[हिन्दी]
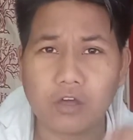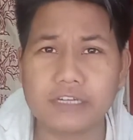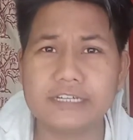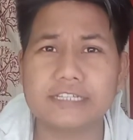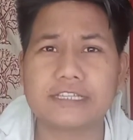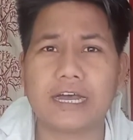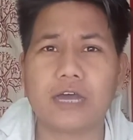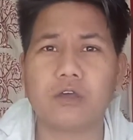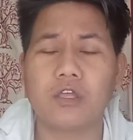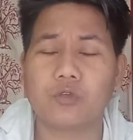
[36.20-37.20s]
हॉलीडे
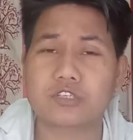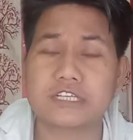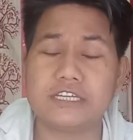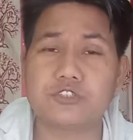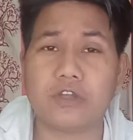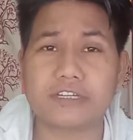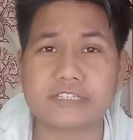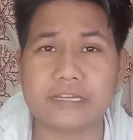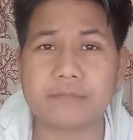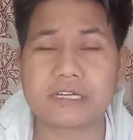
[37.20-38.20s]
था उसके लिए जो
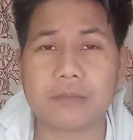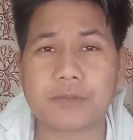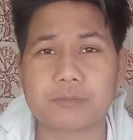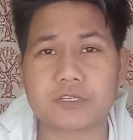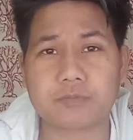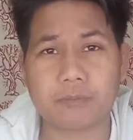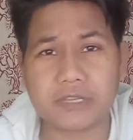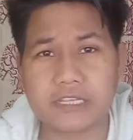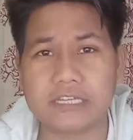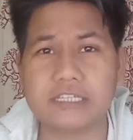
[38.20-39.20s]
एंटरटेनमेंट का पर्पज़
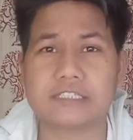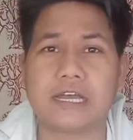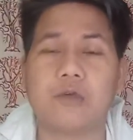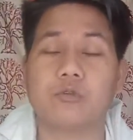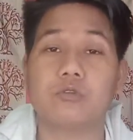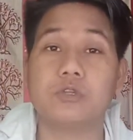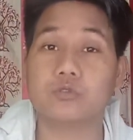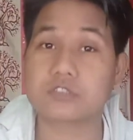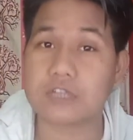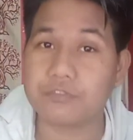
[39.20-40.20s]
पब्लिक के लिए था उन्होंने
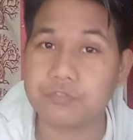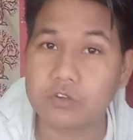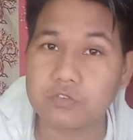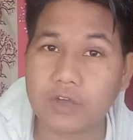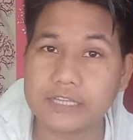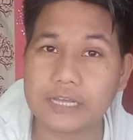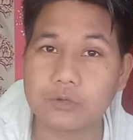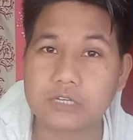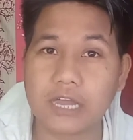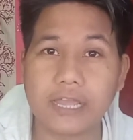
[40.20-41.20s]
उसका फुल फायदा
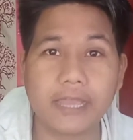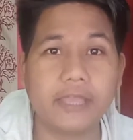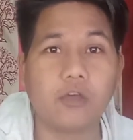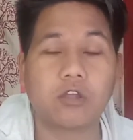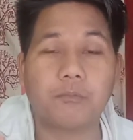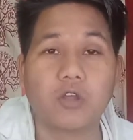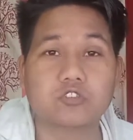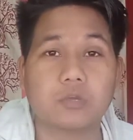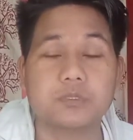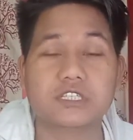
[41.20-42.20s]
उठाया है और
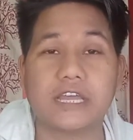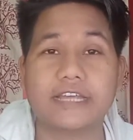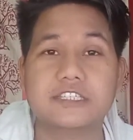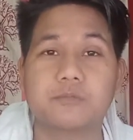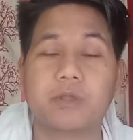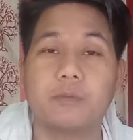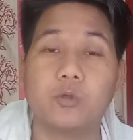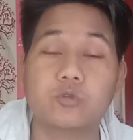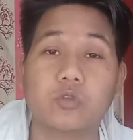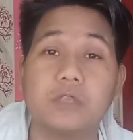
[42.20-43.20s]
बॉक्स ऑफिस कलेक्शन पर
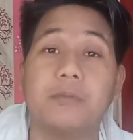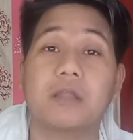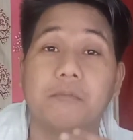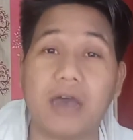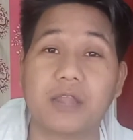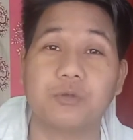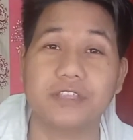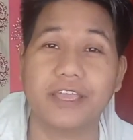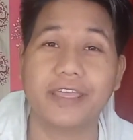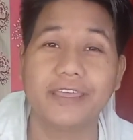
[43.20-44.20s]
नोटों की भरमार
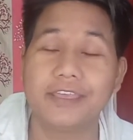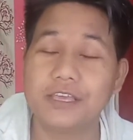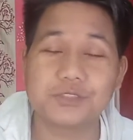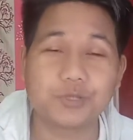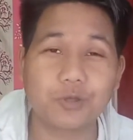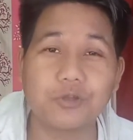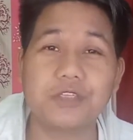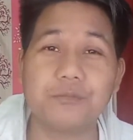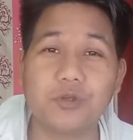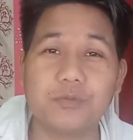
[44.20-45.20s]
हुई है दोनों
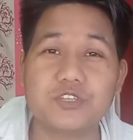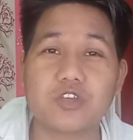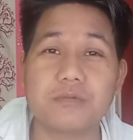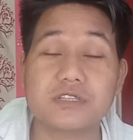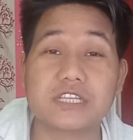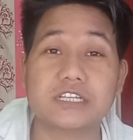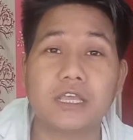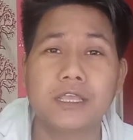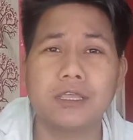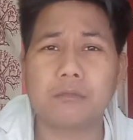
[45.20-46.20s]
ही मूवी जो अभी तक
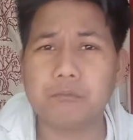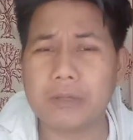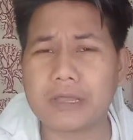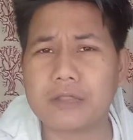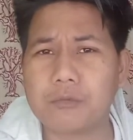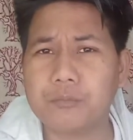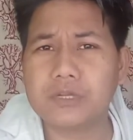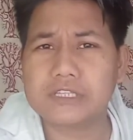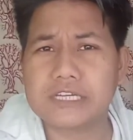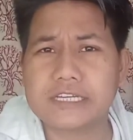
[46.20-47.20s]
मैं कह रहा
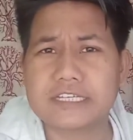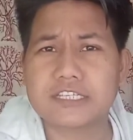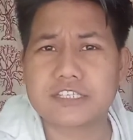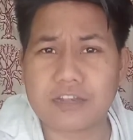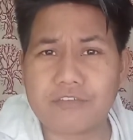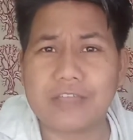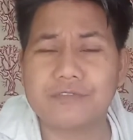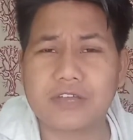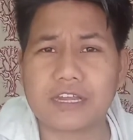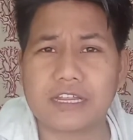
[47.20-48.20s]
बुरी तरीके से
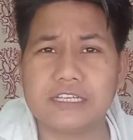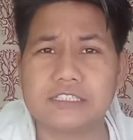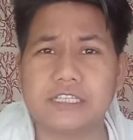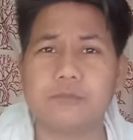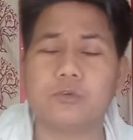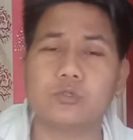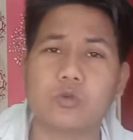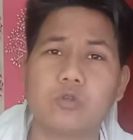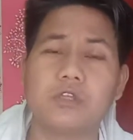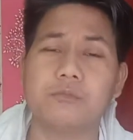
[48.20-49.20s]
सरवाइव कर रही थी वो
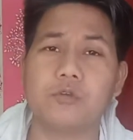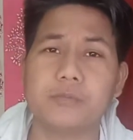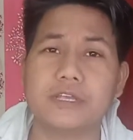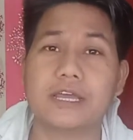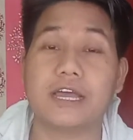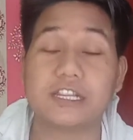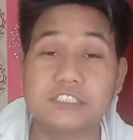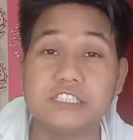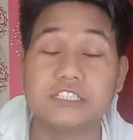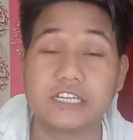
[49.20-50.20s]
दोनों ही मूवी कल
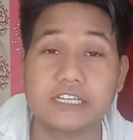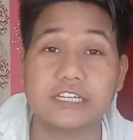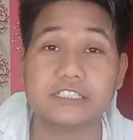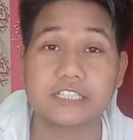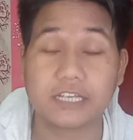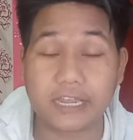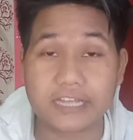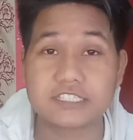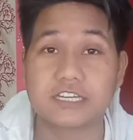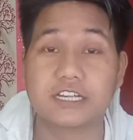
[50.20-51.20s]
अच्छी तरीके से
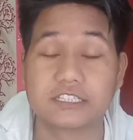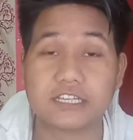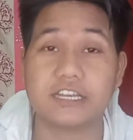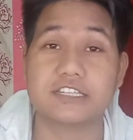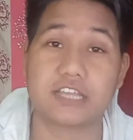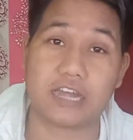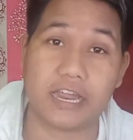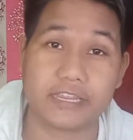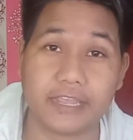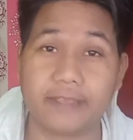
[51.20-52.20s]
कलेक्शन करते नज़र
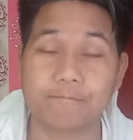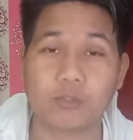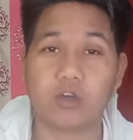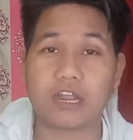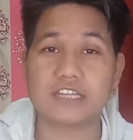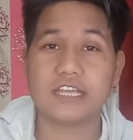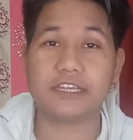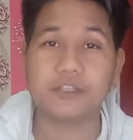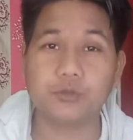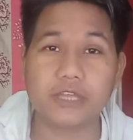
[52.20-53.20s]
आई हैं और आज
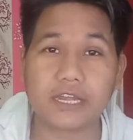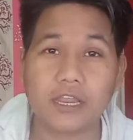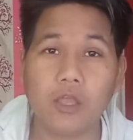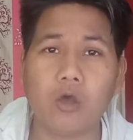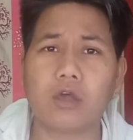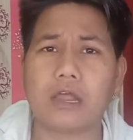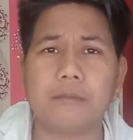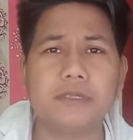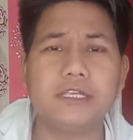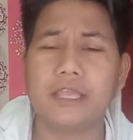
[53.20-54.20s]
है न्यू ईयर और
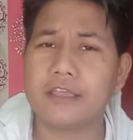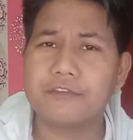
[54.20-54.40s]
अभी